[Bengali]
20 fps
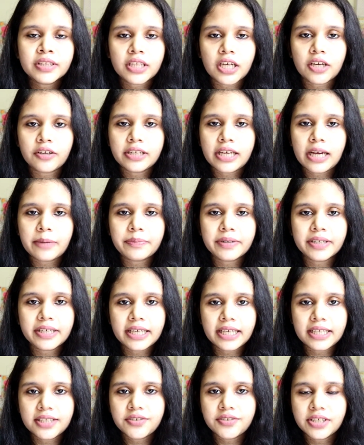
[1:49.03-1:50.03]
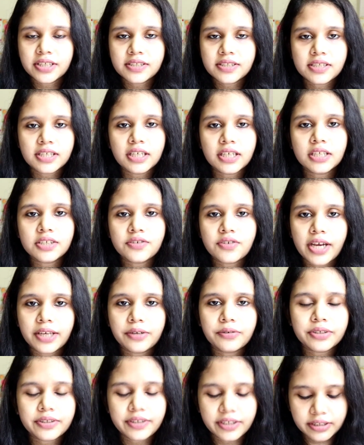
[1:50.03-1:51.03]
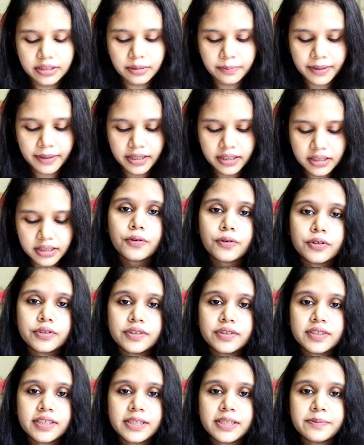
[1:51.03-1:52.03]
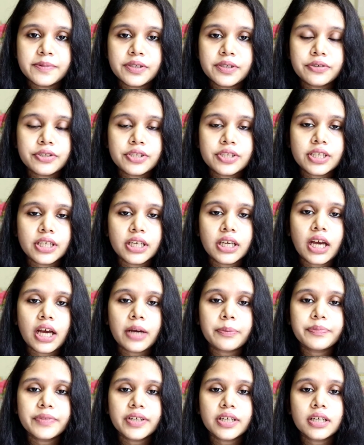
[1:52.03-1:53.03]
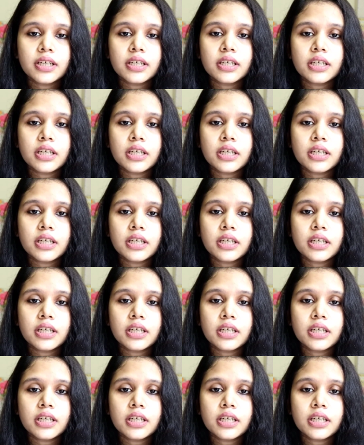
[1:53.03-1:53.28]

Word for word: তাহলে আপনারা এই ট্রিক্সটা ট্রাই করে দেখতে পারেন ফোর্থ টিপস হচ্ছে আপনারা